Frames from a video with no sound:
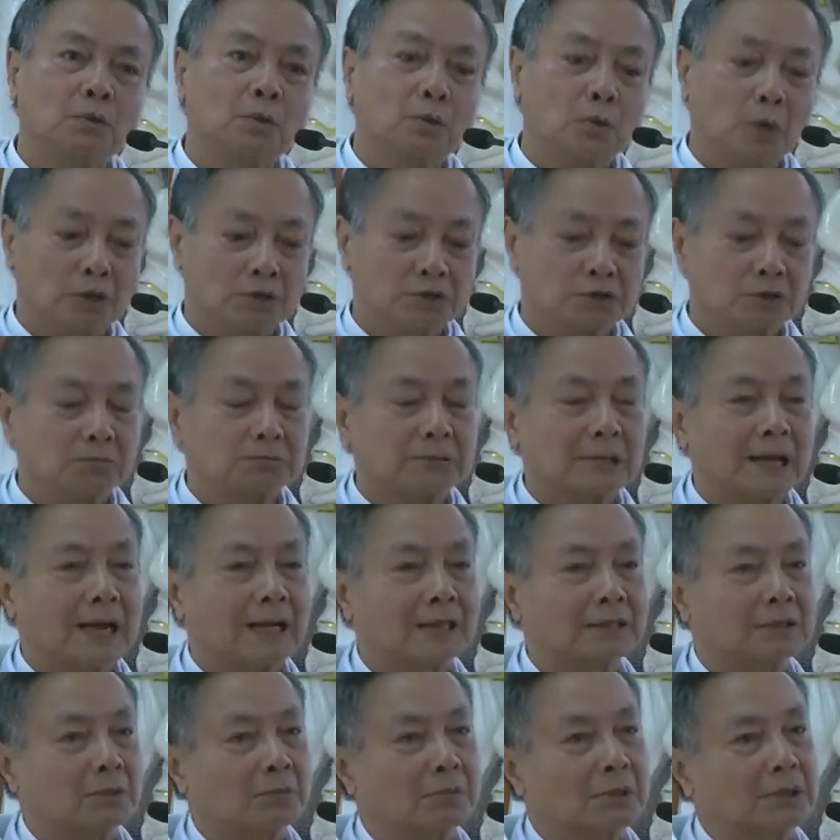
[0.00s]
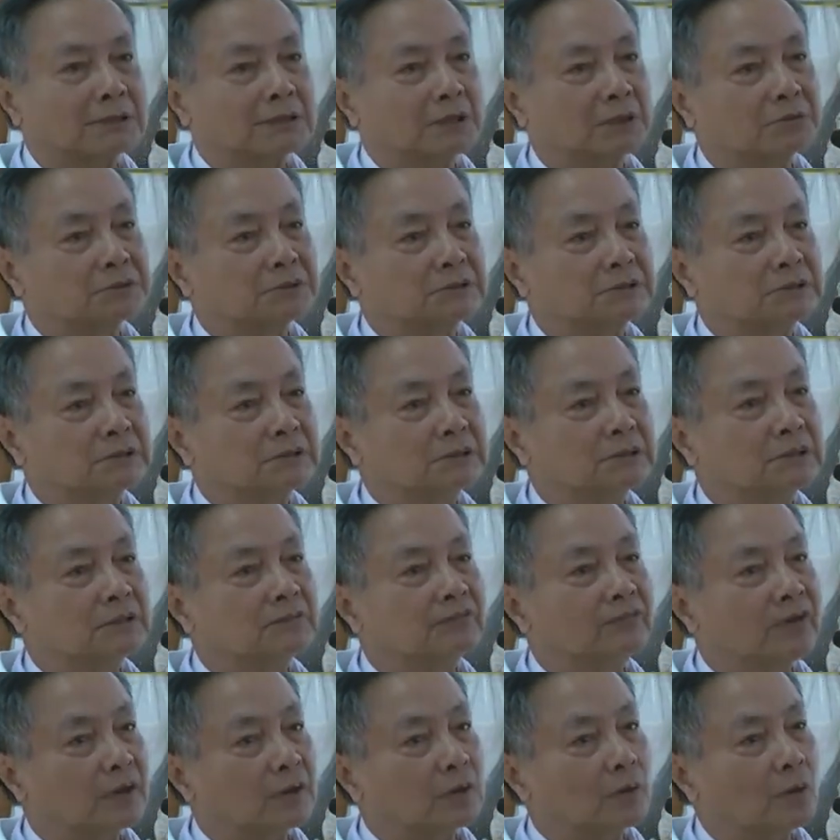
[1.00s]
của chúng ta trong các giáo sứ
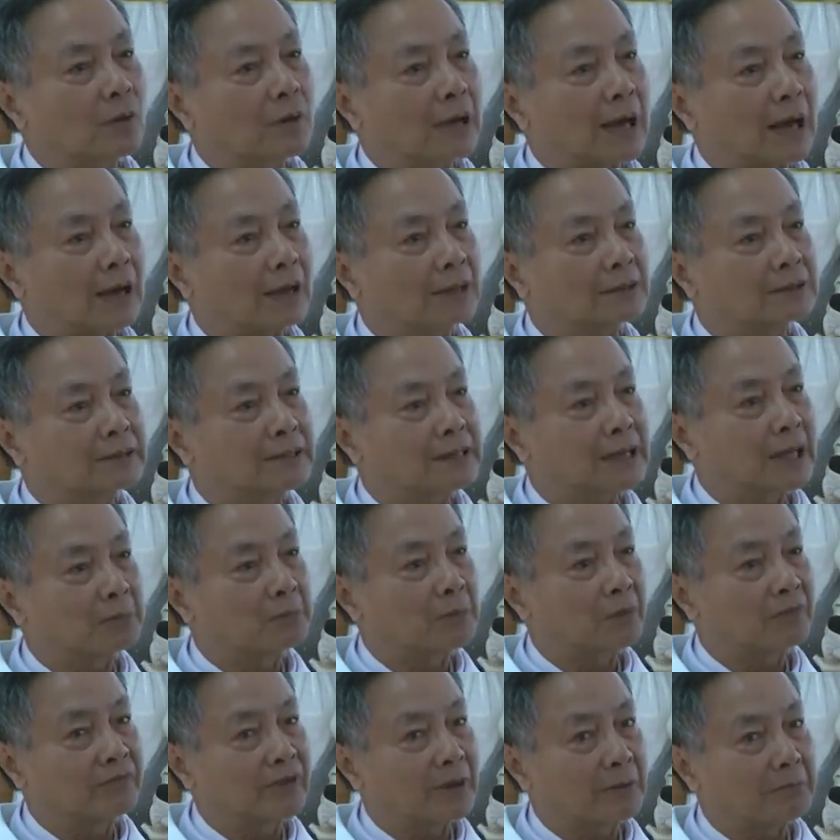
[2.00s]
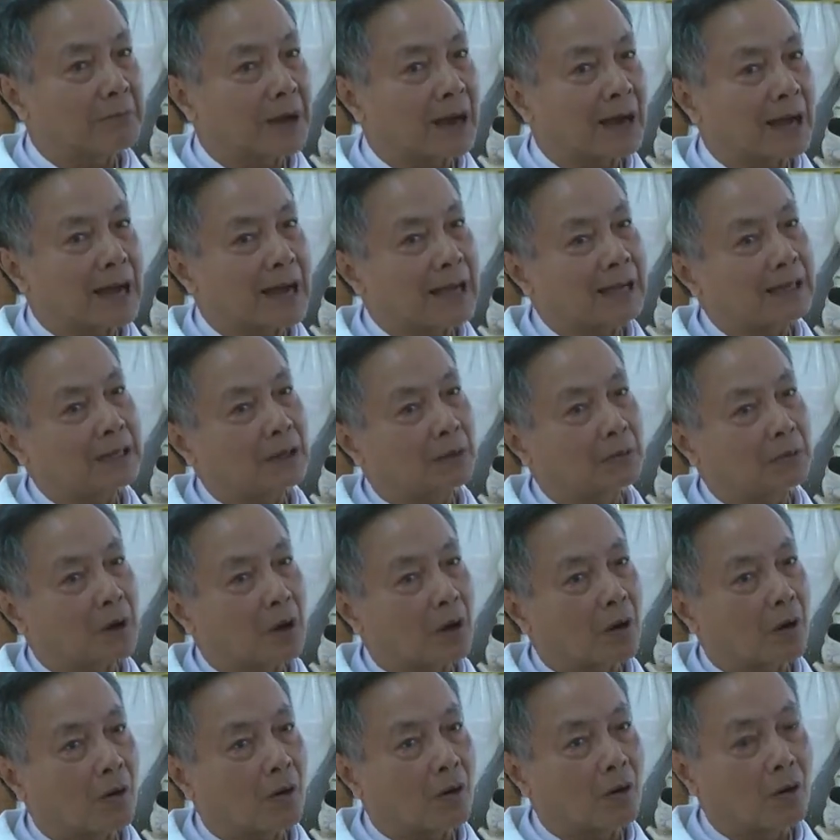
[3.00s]
vẫn cố gắng thi hành một việc bác ái nào
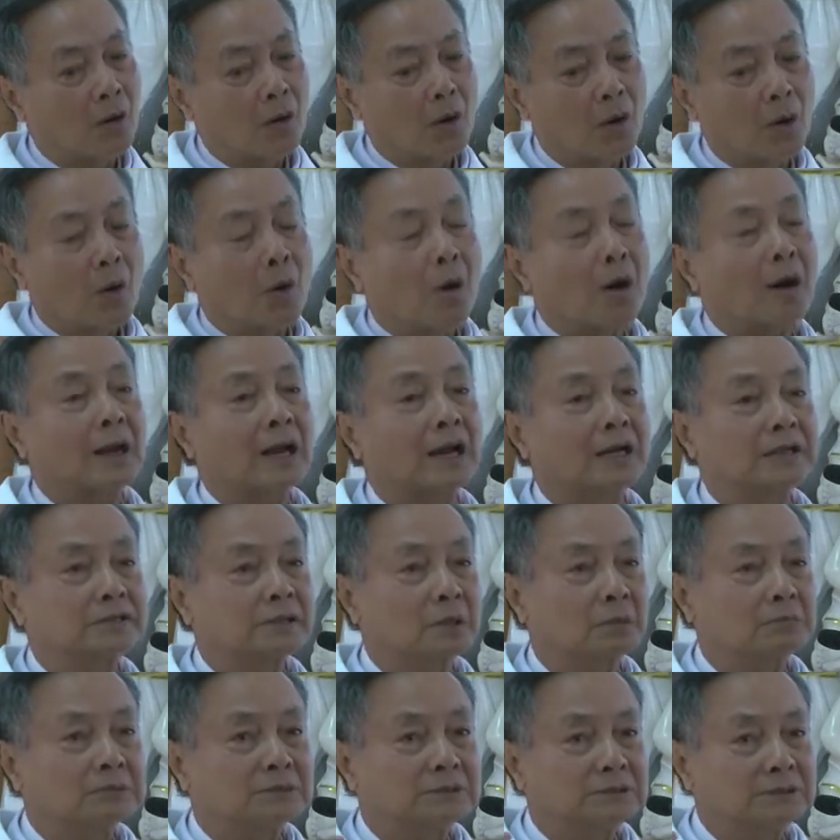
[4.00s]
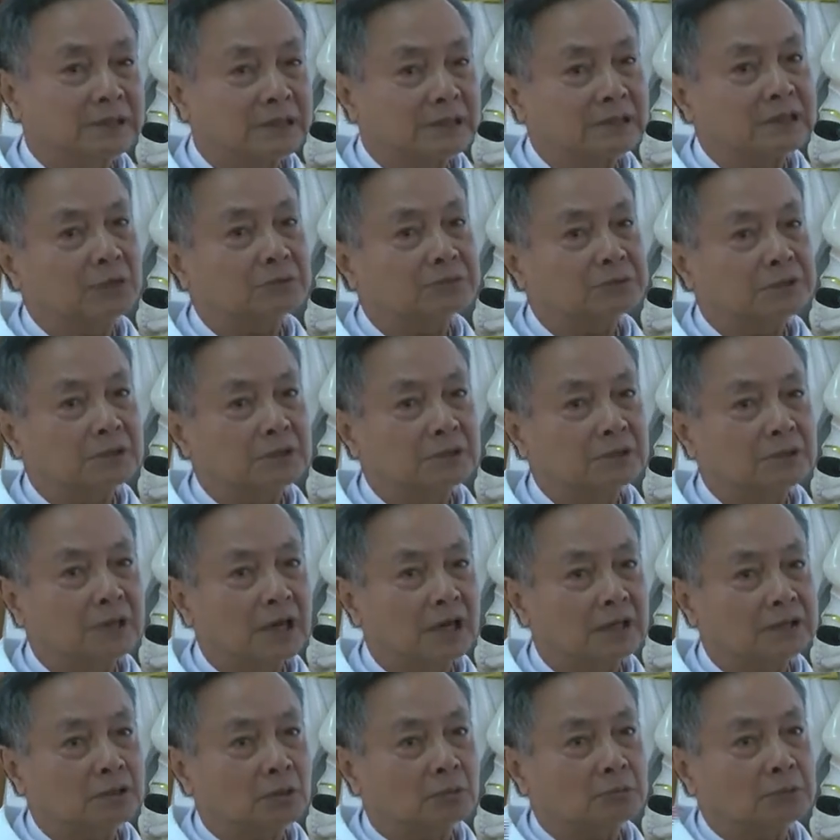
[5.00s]
đó hoặc là trong chính giáo xứ
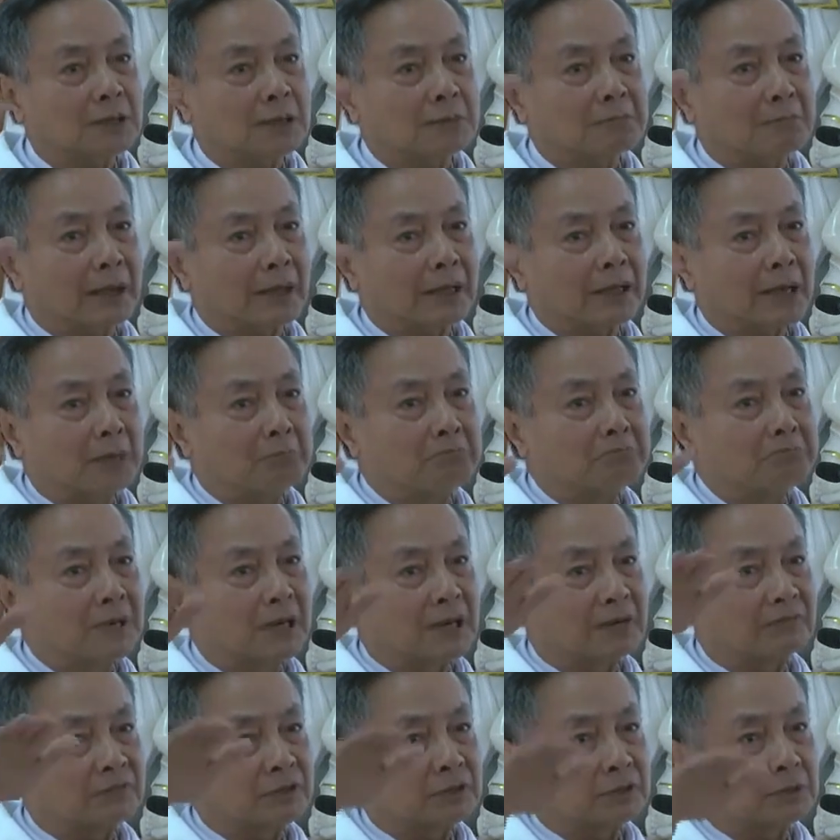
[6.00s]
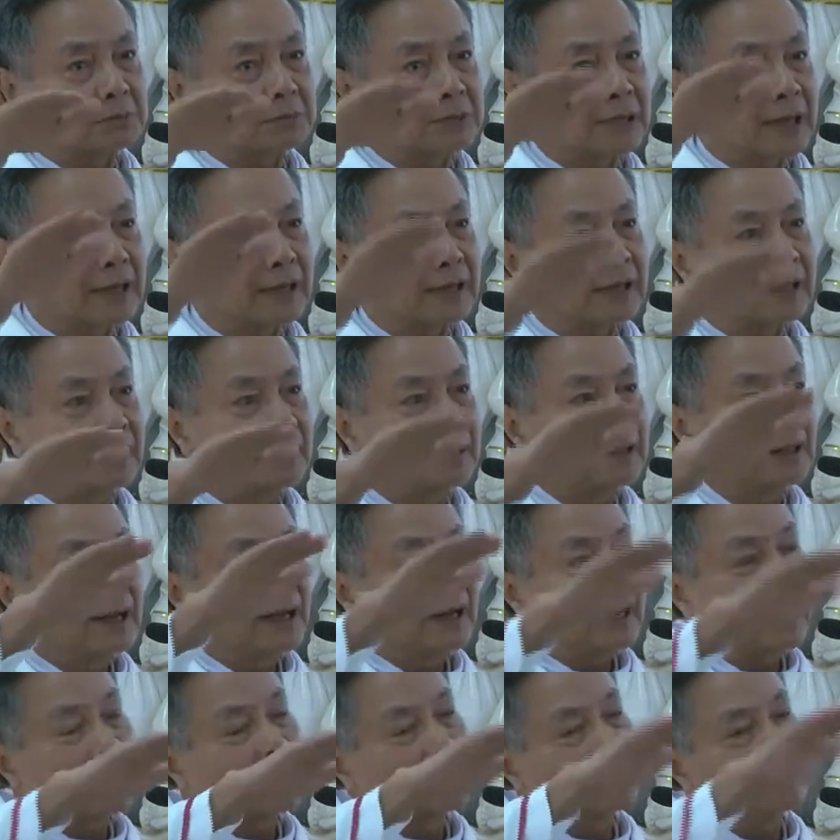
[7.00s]
ở trong cái máy ấm gần với chúng ta đi
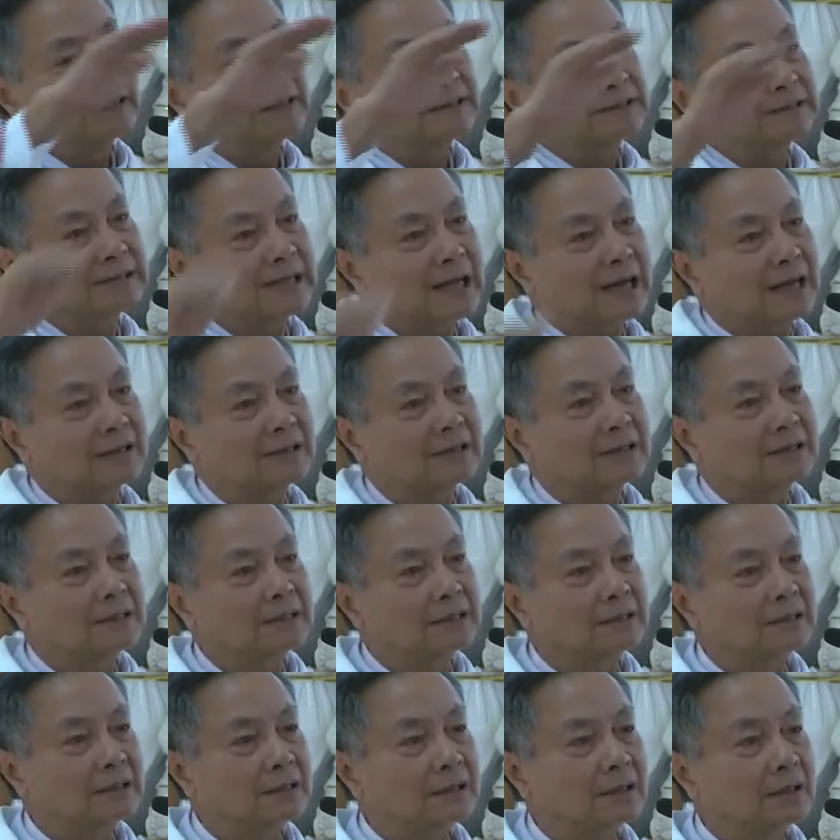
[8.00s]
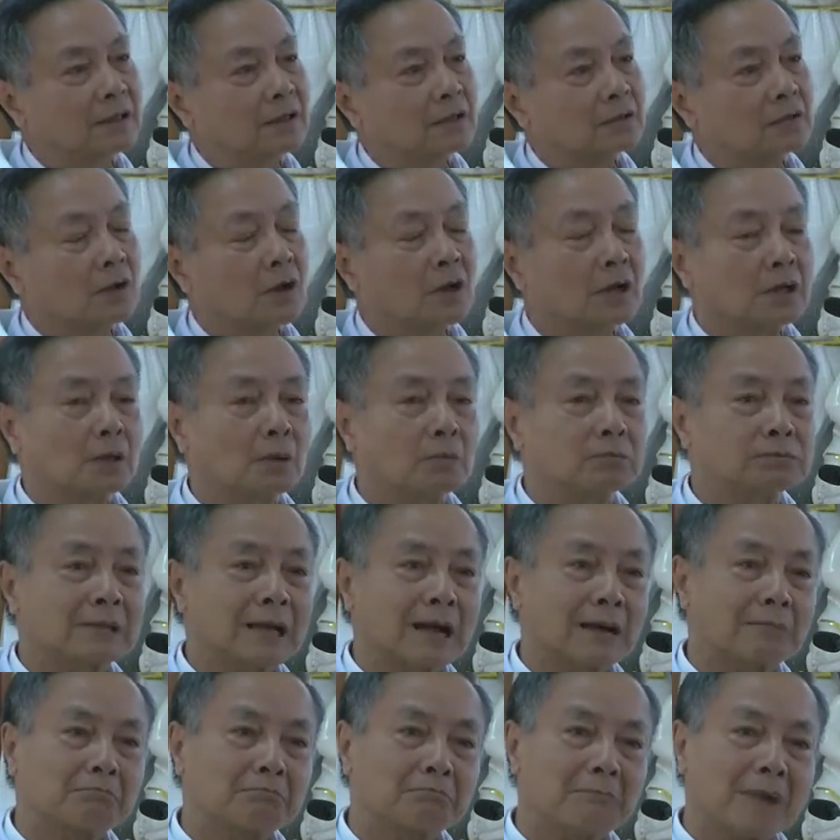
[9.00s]
hay là đi xa hơn nữa đó là công
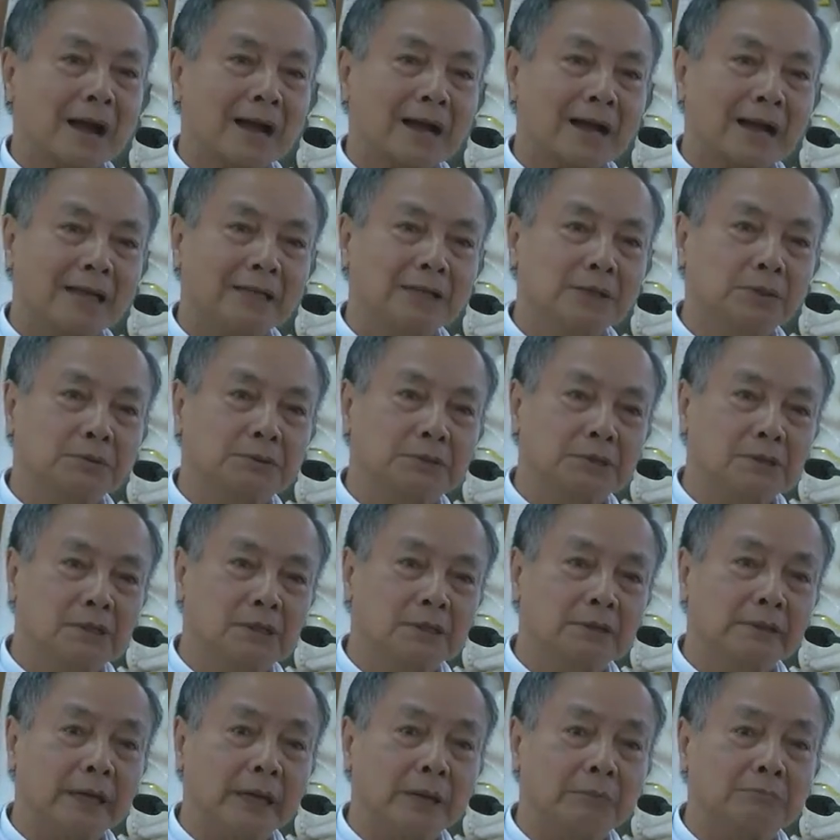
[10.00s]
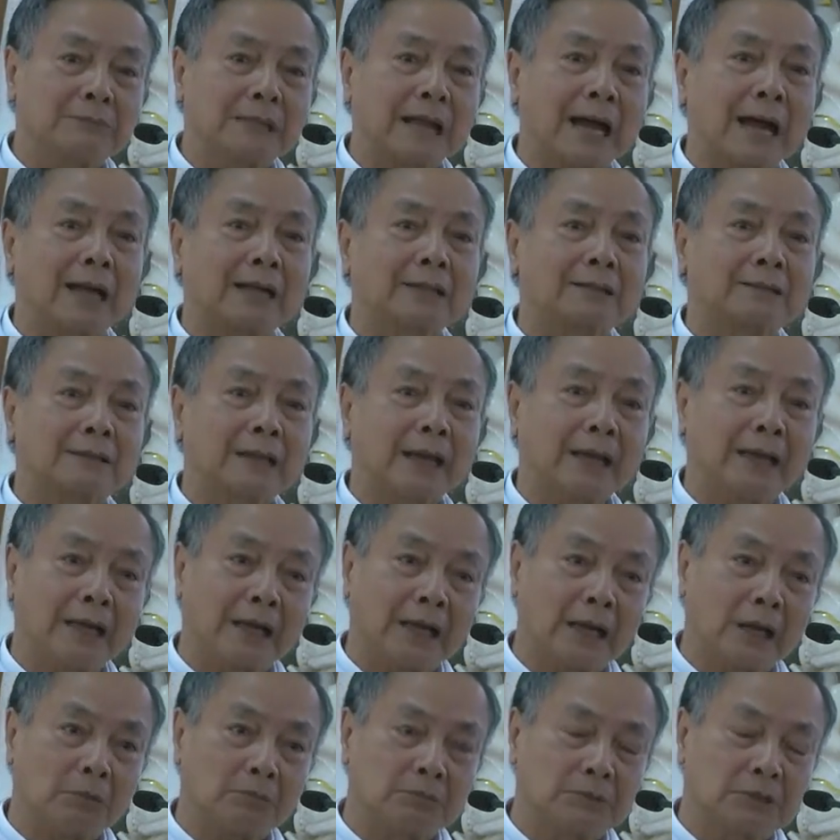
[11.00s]
tác bác ái yêu thương để chúng ta thể
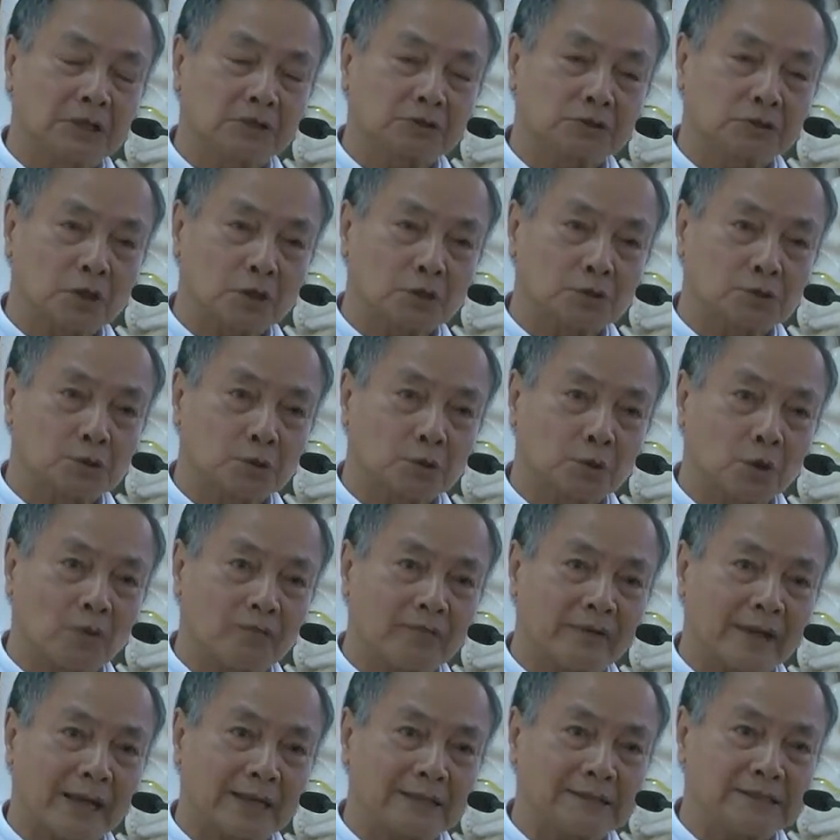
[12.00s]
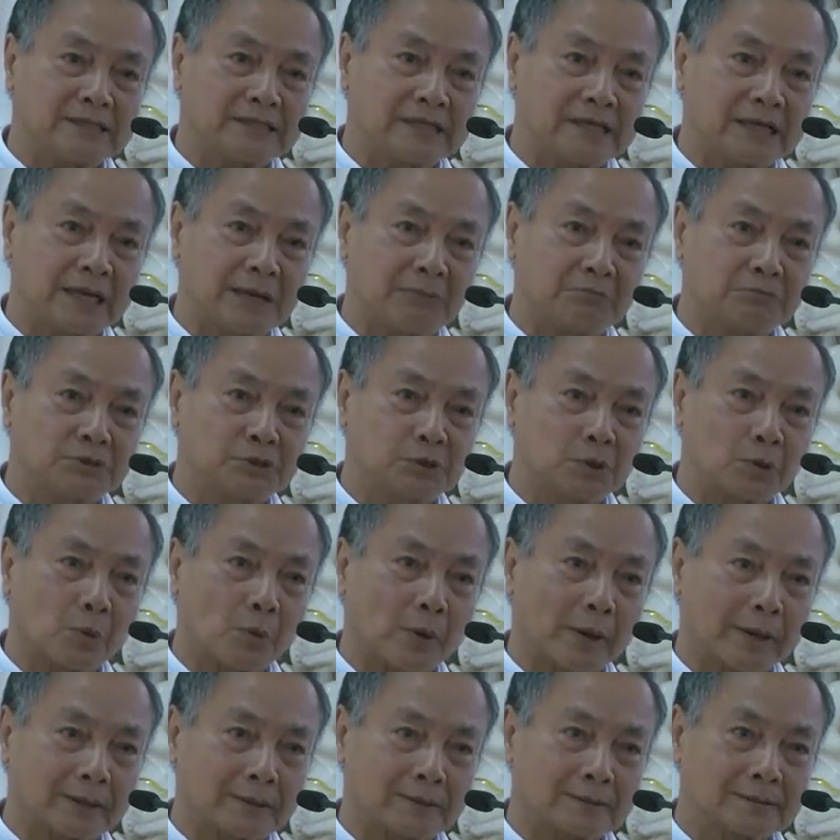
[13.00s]
hiện lòng thương xót Chúa đối với anh chị em xung
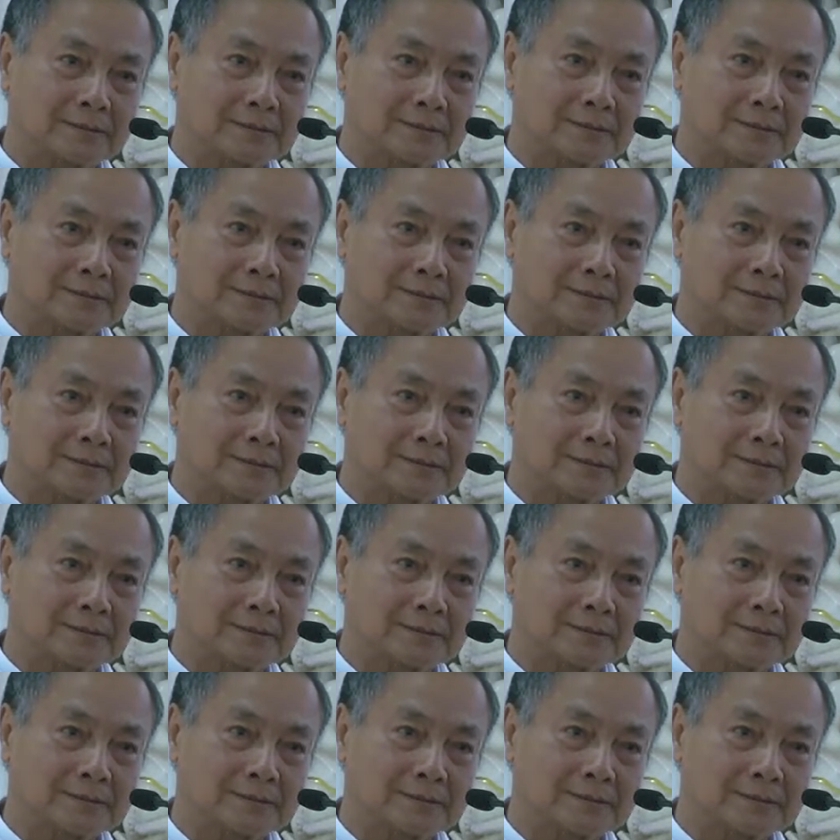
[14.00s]
quanh